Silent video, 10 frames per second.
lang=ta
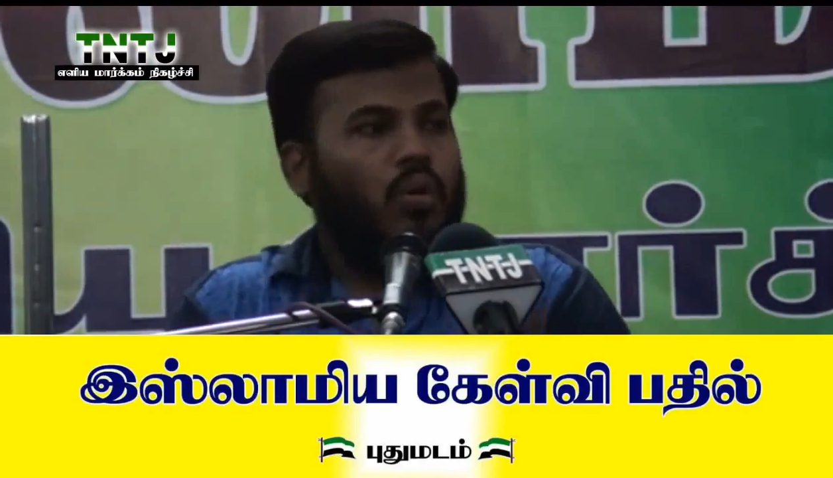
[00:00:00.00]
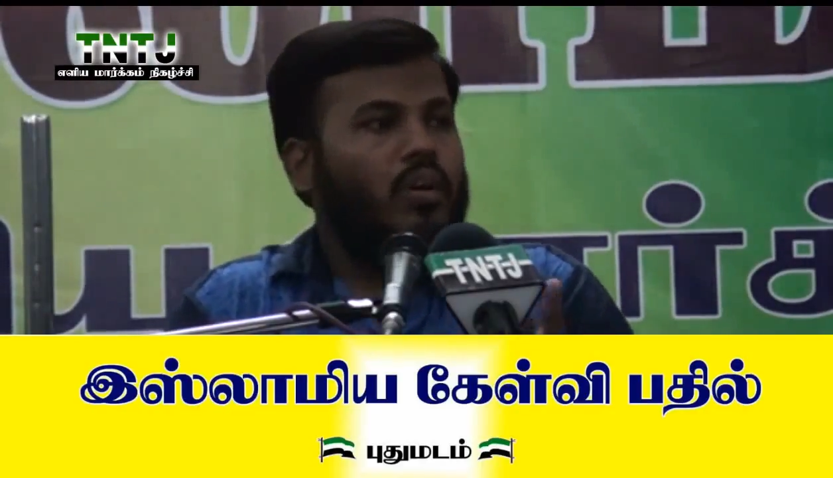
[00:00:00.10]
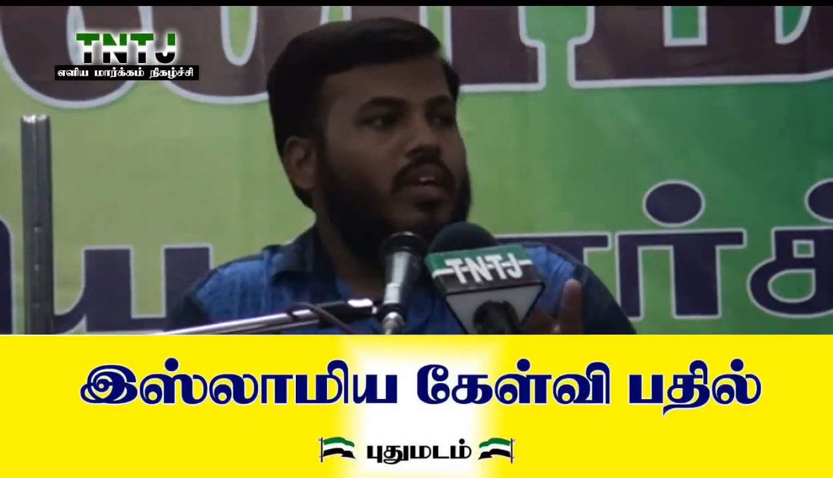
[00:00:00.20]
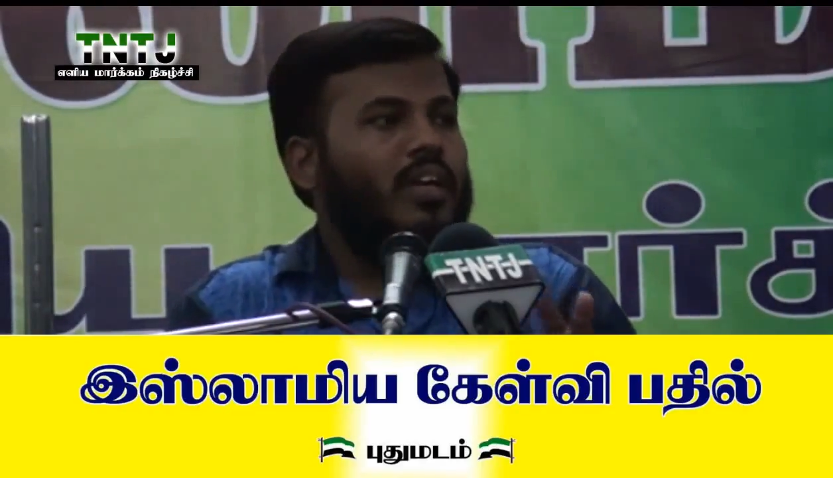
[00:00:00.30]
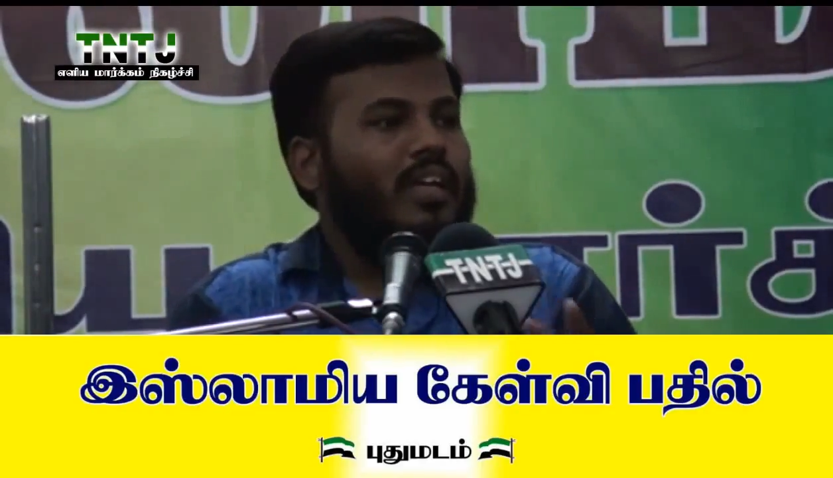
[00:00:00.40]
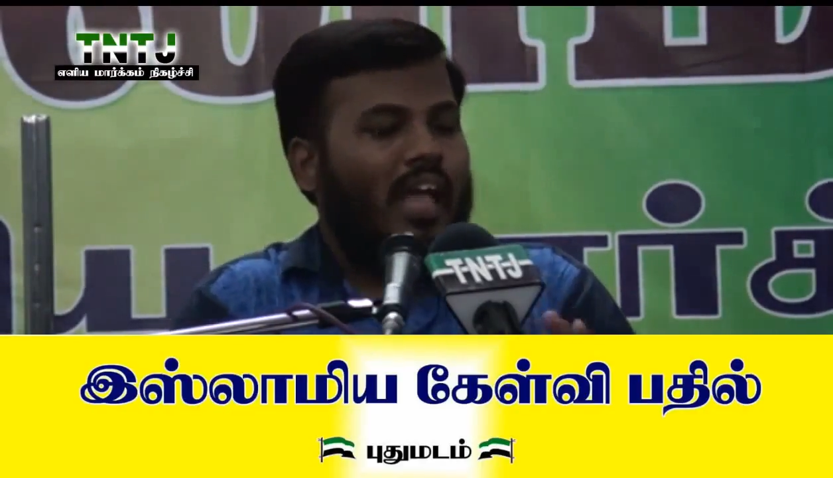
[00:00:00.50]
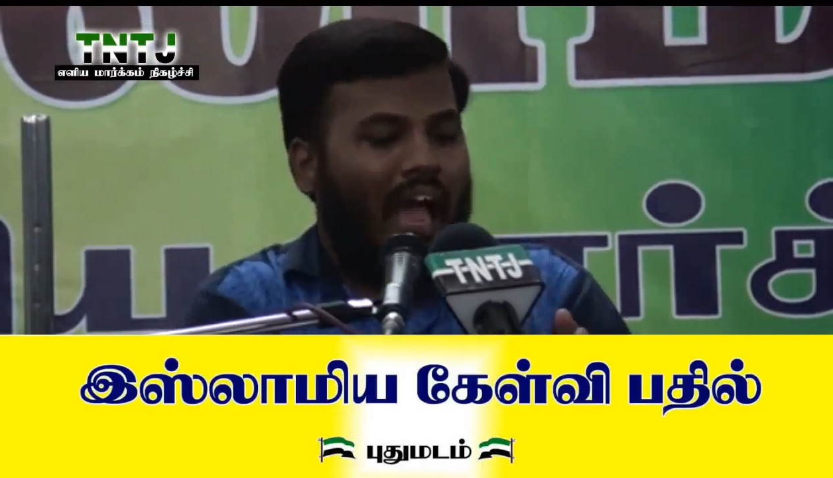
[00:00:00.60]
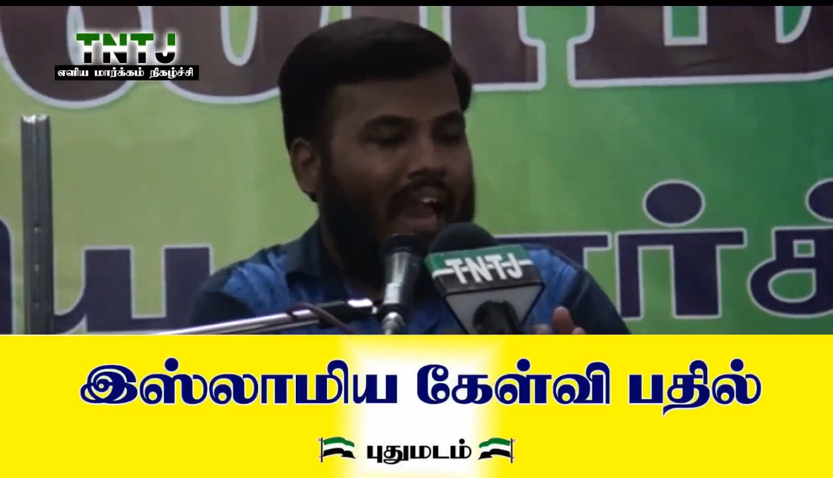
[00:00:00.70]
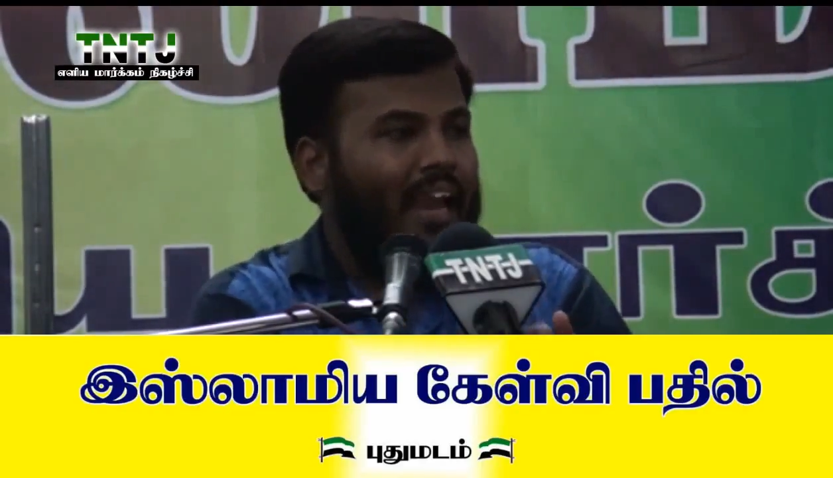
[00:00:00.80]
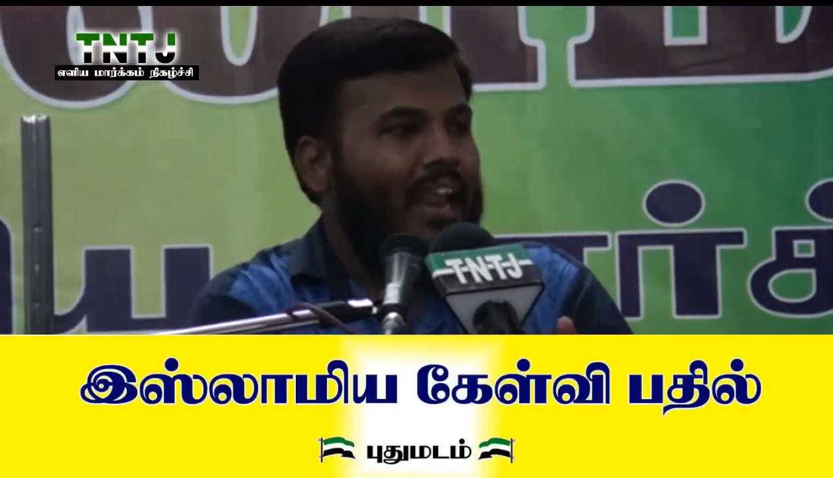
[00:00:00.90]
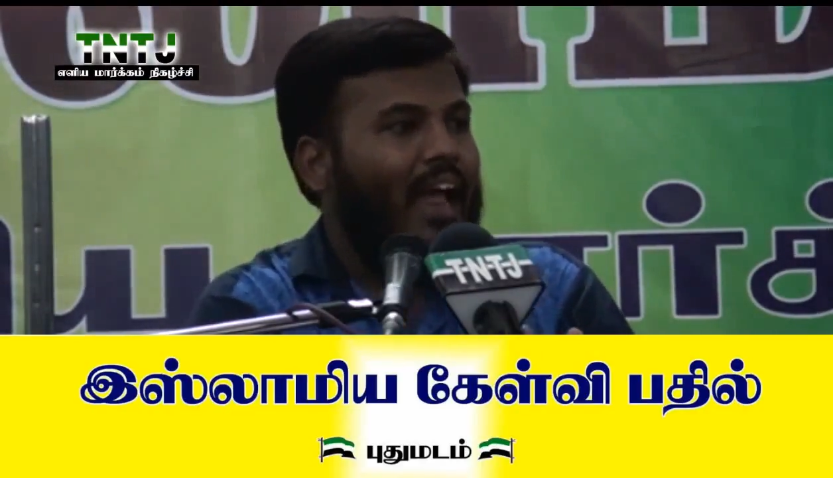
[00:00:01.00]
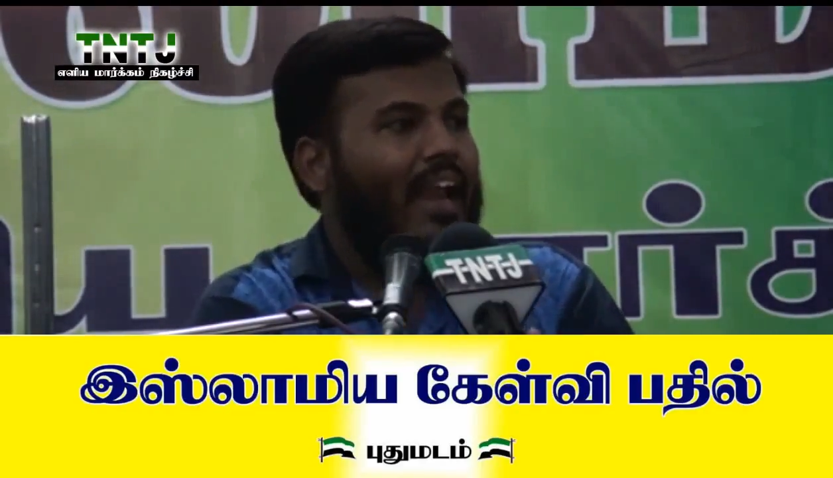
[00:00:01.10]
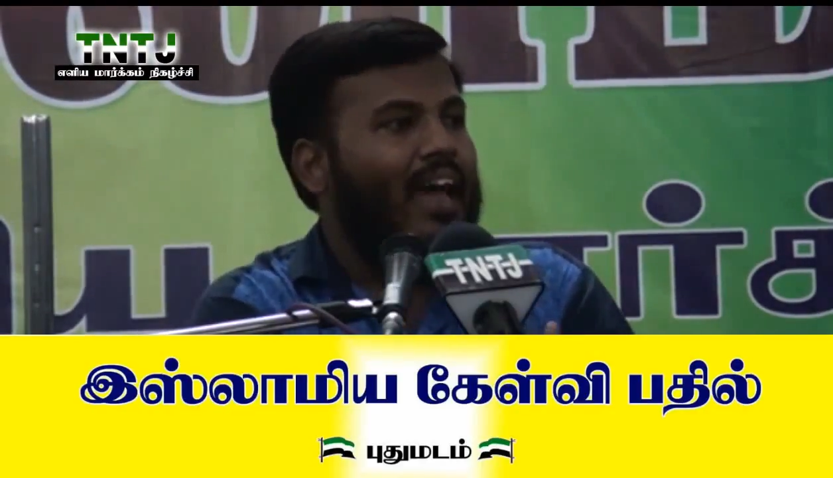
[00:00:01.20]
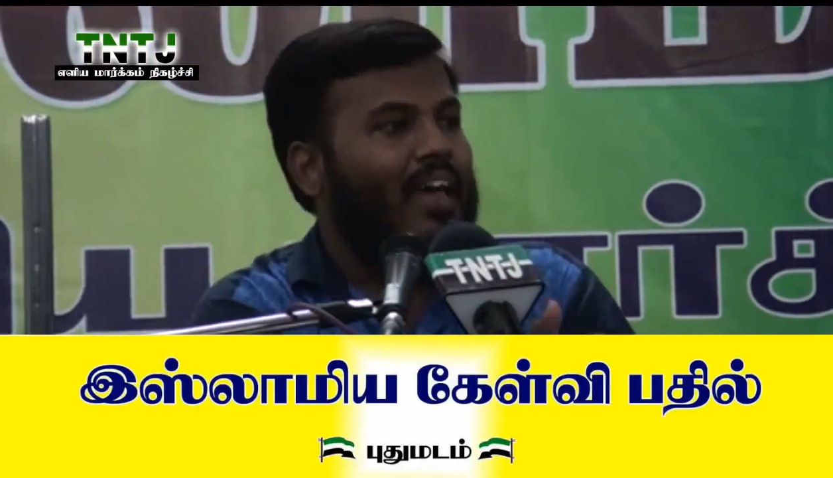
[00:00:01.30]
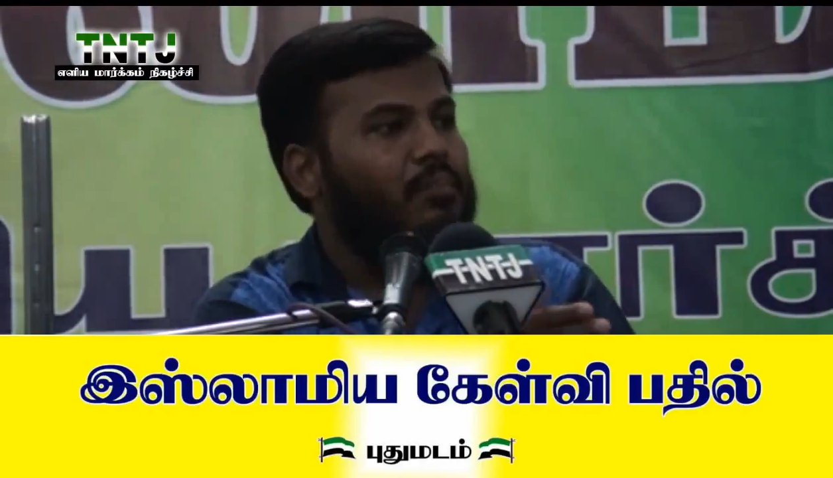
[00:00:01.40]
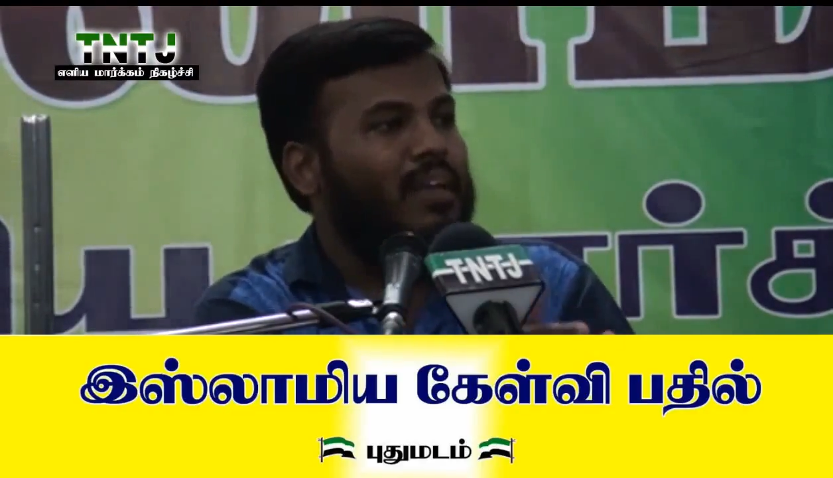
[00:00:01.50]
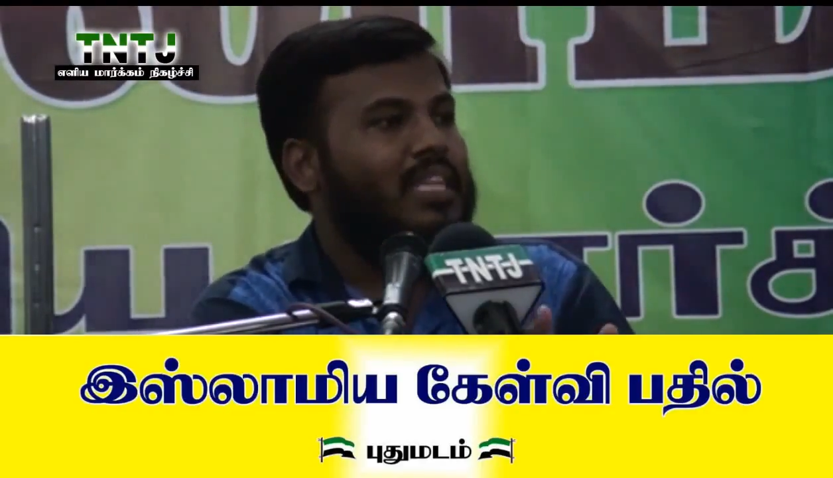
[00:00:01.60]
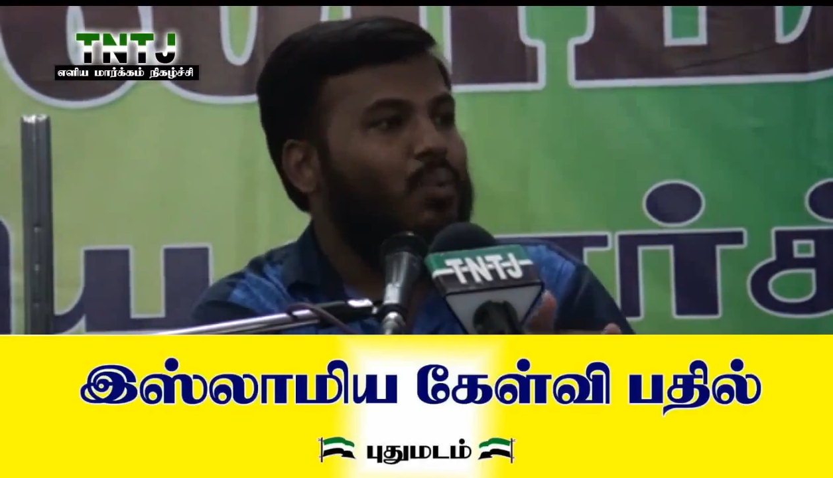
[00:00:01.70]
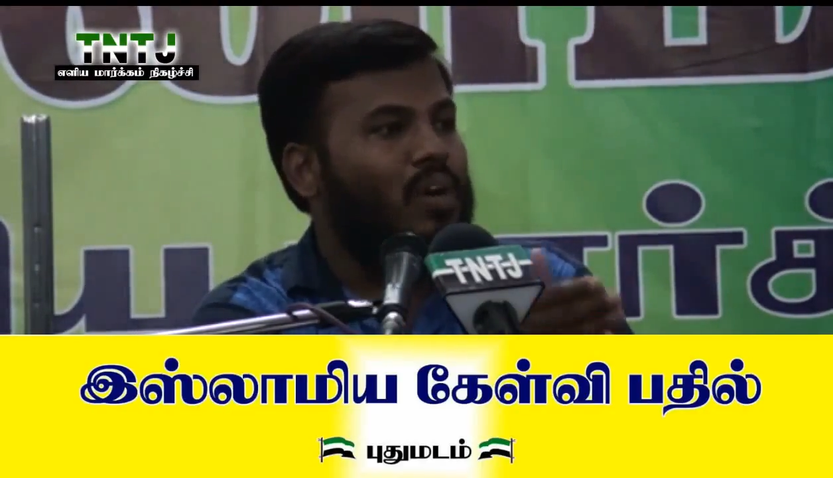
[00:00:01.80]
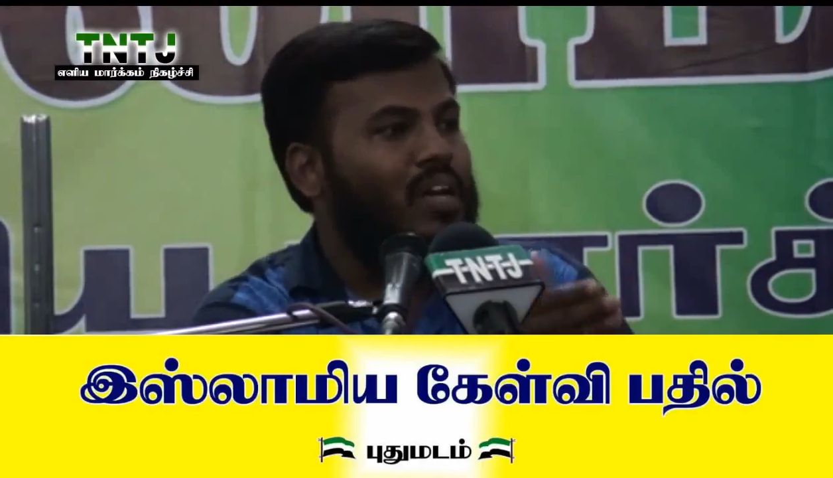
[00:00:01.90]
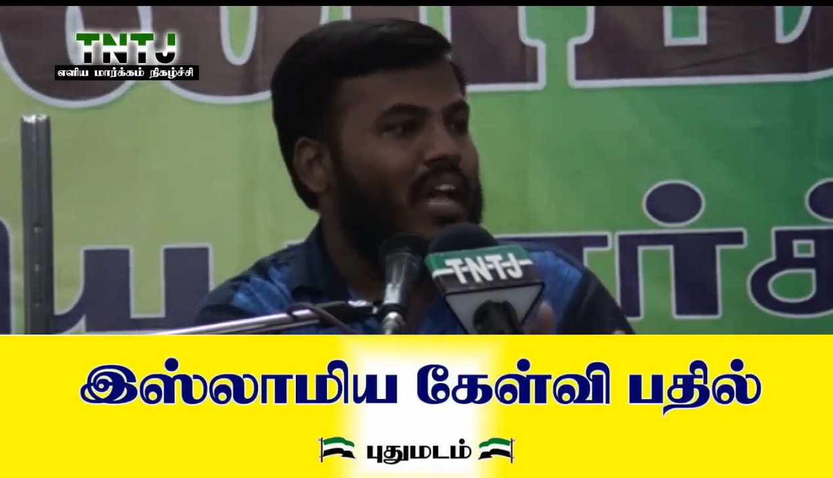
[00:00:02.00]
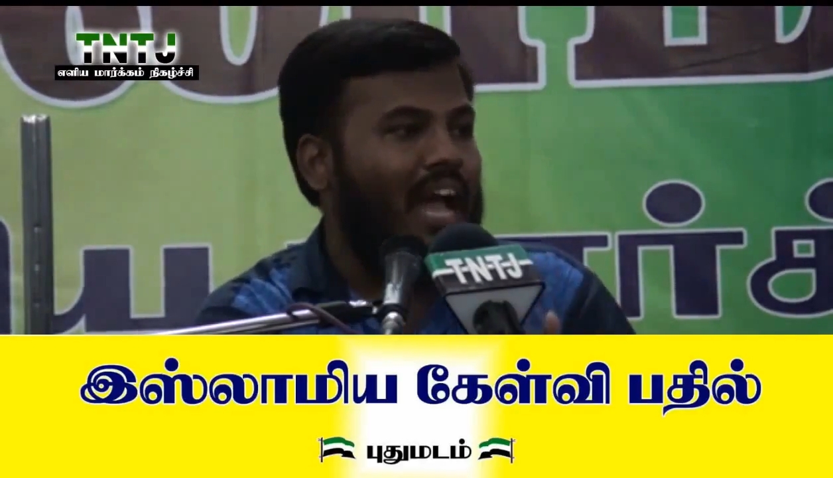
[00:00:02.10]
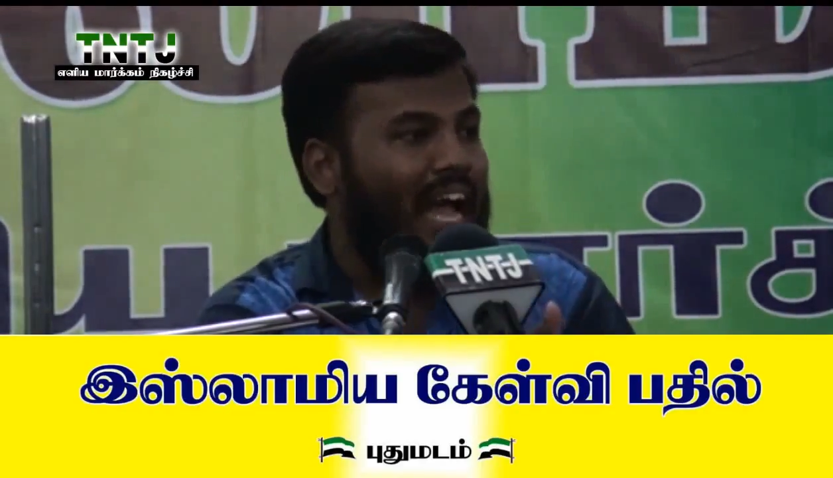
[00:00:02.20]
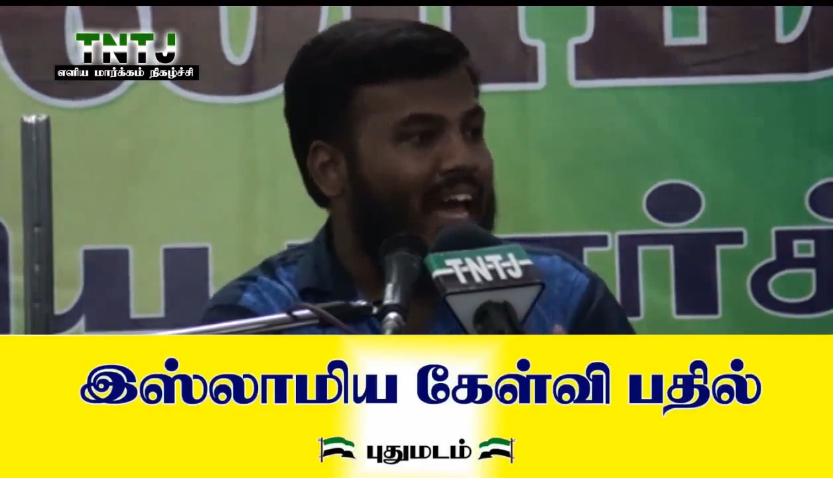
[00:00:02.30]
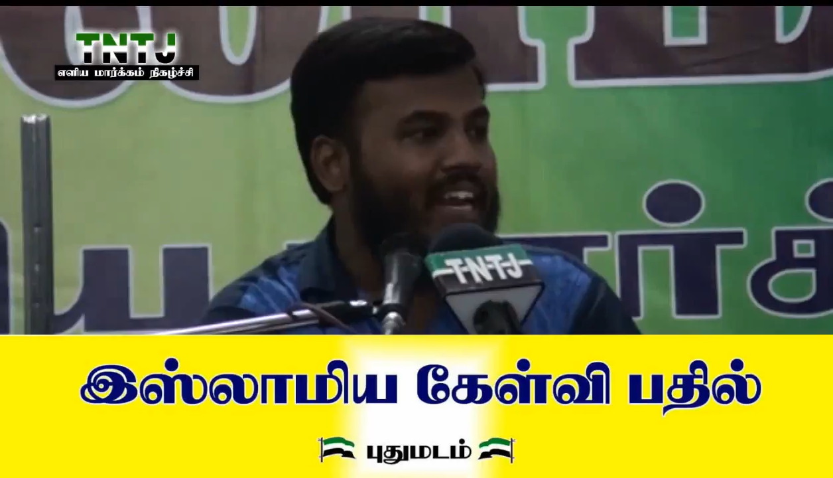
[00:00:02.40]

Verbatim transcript: ஒன்று அல்ல அல்லாத மற்றவங்களுக்காக